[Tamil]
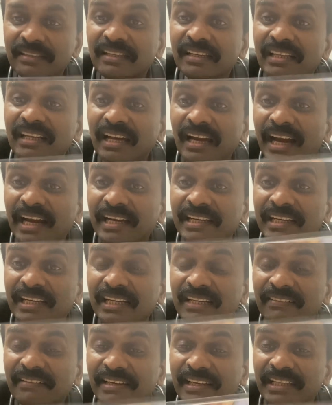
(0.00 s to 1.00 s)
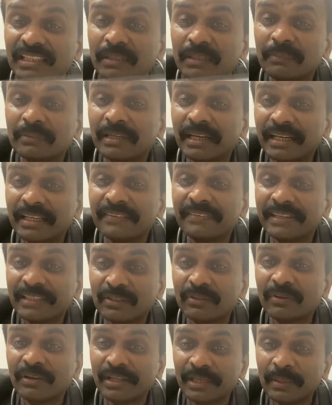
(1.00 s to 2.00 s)
இல்லை ஹார்ட் அட்டாக் வர்றதுக்கு முன்னாடி
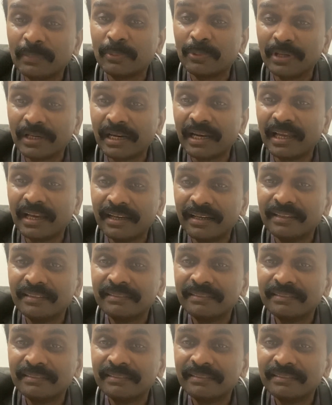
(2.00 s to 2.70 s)
வெயிட்டு குறைக்க போகிறீங்களா